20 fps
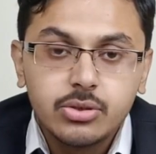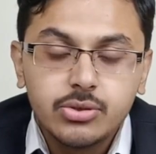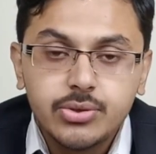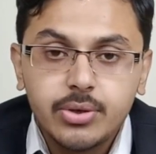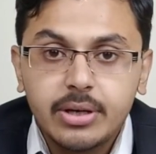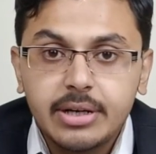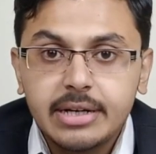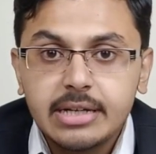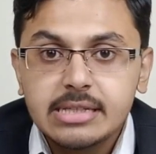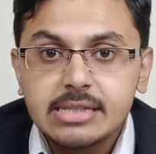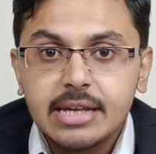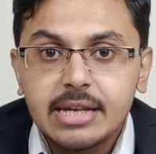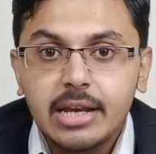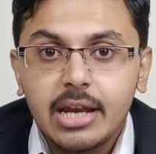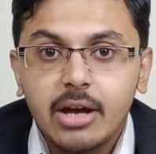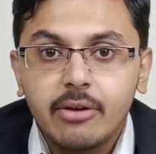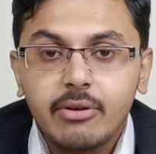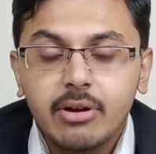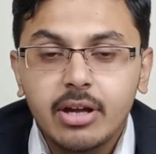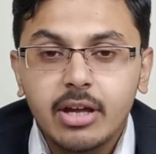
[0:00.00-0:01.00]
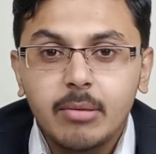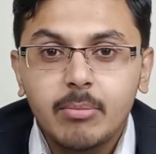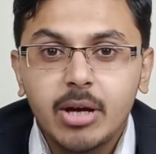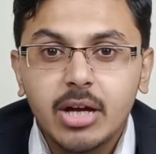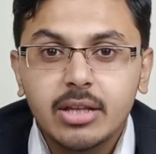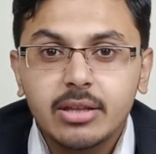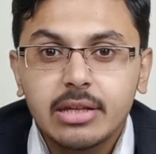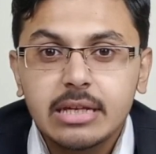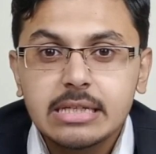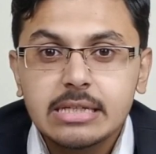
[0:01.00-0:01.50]
जॉइंटस के अलावा अगर
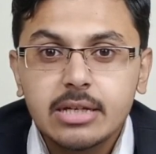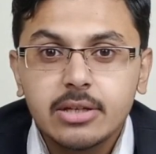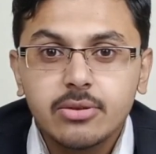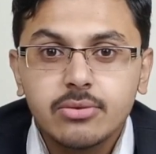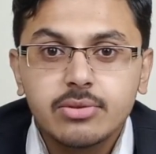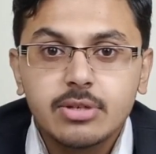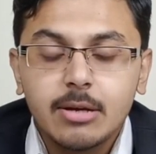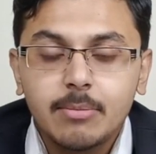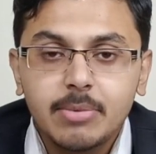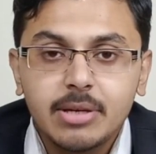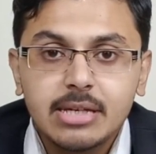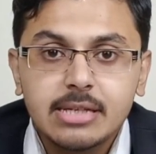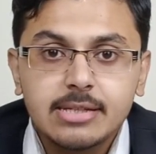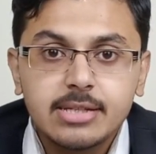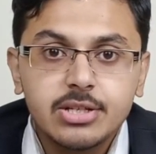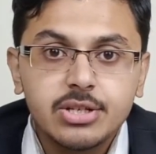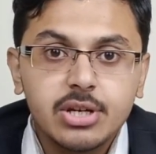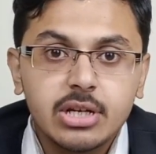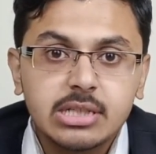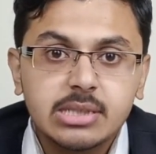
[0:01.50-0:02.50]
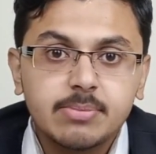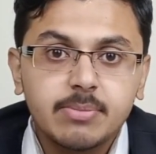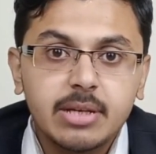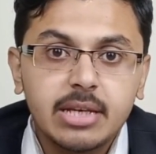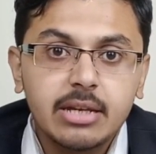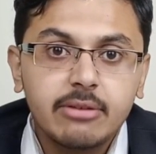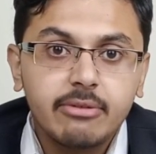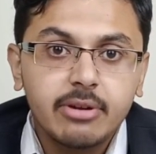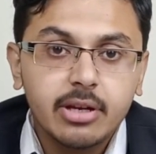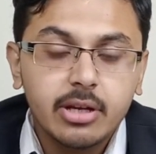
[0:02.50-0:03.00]
बात की जाए तो जब भी किसी शख्स में
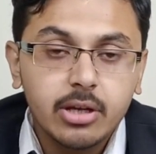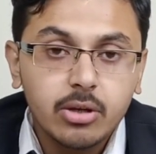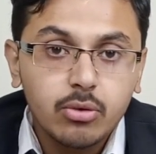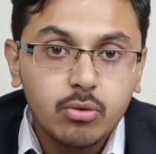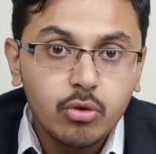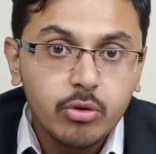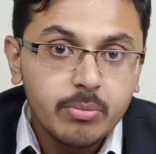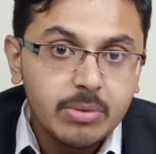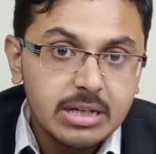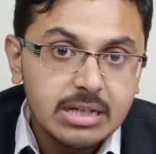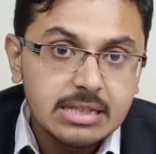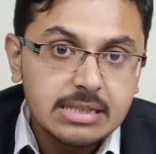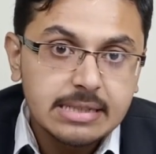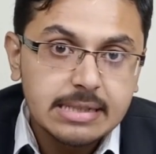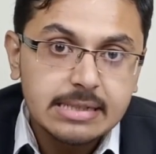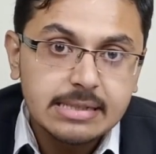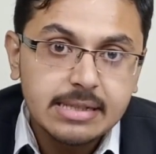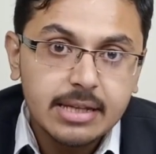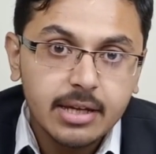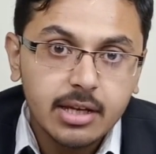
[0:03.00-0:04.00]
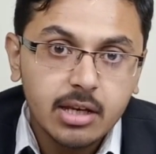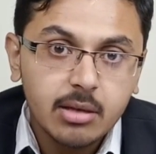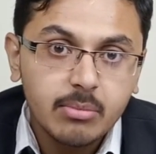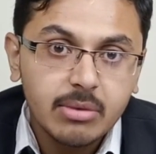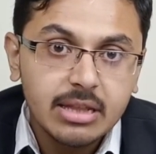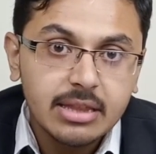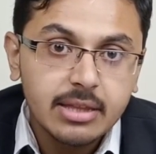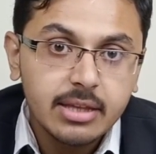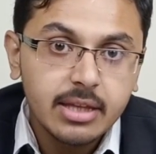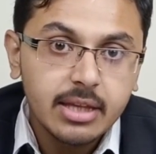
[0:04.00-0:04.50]
लिवर की कोई भी डिजीज़ देखने
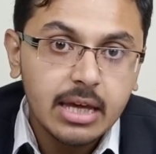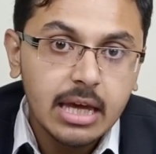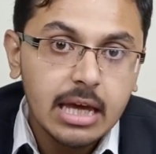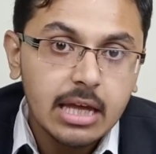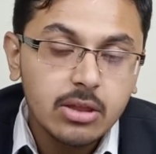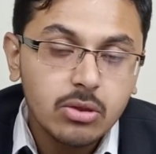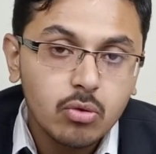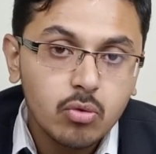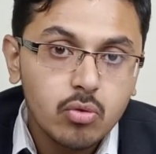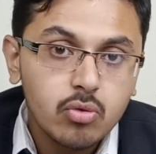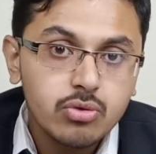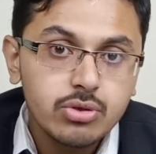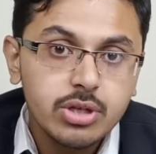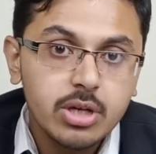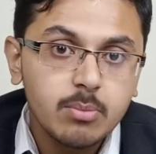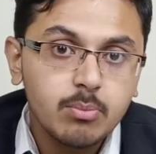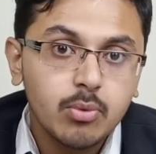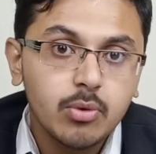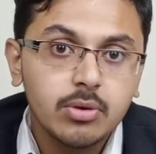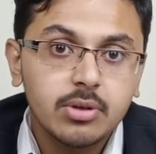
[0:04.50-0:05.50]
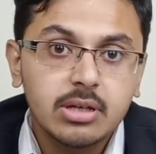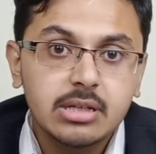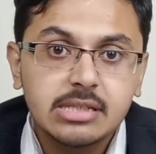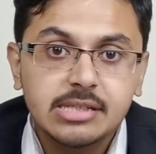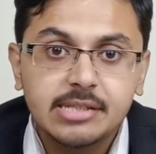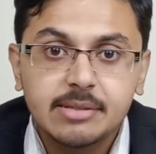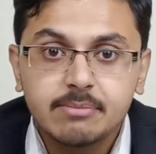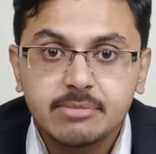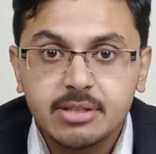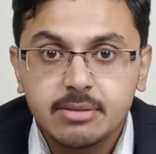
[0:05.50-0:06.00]
मिलती है तो कुछ इंपॉर्टेंट
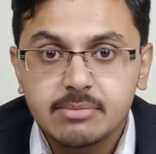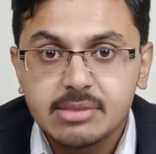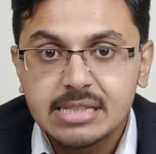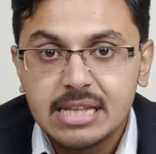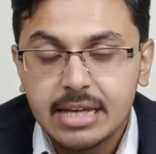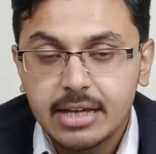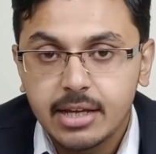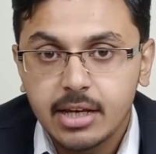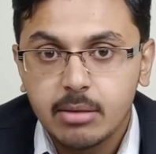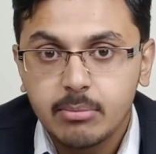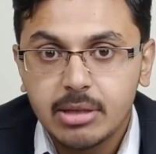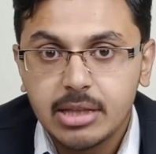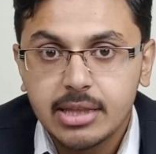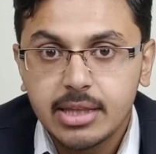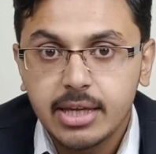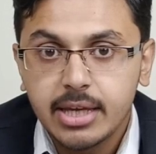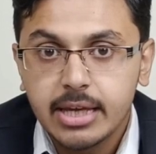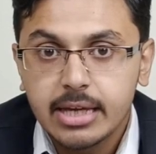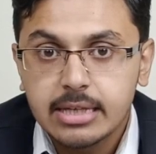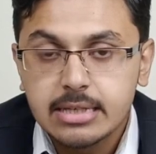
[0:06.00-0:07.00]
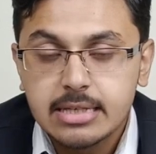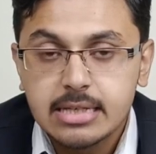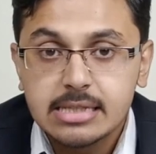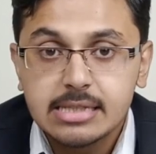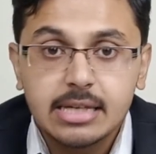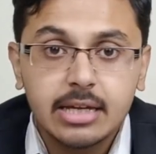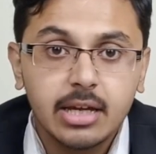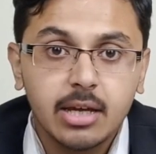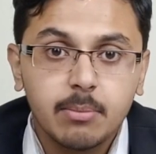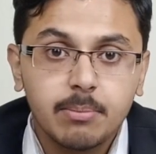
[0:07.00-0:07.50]
सिम्टम्स देखने मिलती हैं
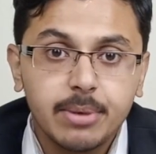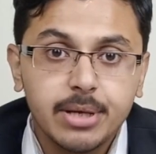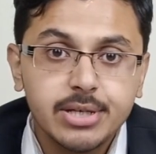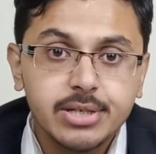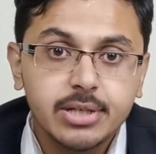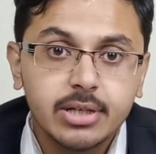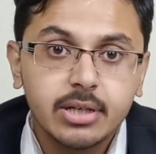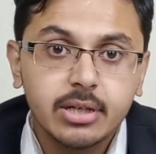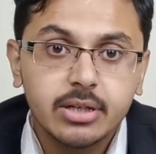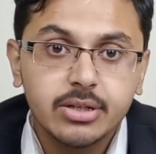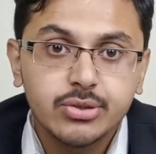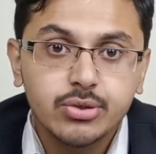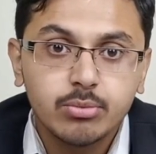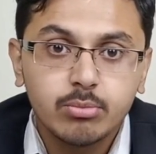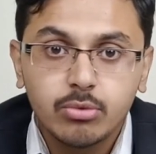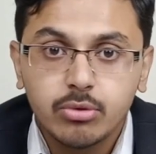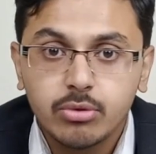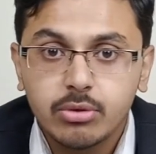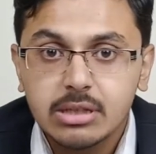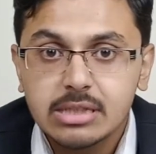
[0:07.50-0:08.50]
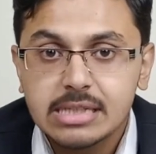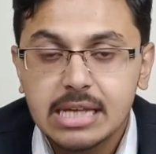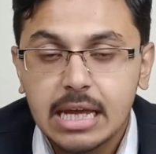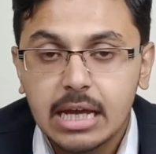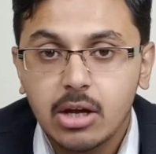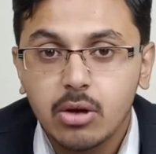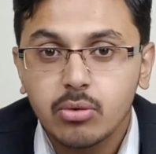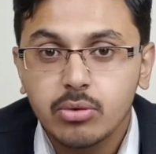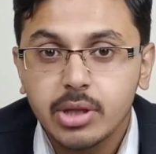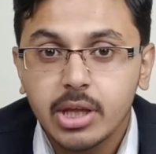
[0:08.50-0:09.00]
जैसे कि पेशेंट का जो मुंह का
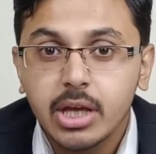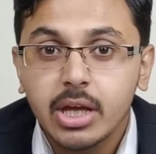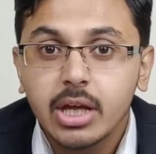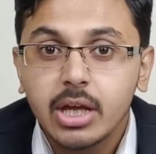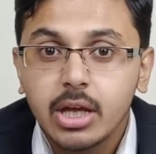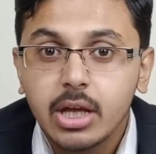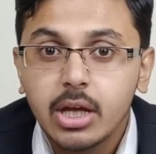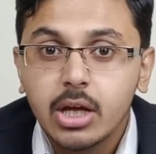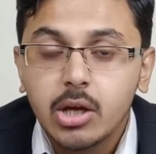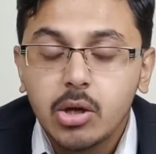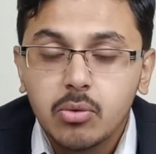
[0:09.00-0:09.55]
जायका होता है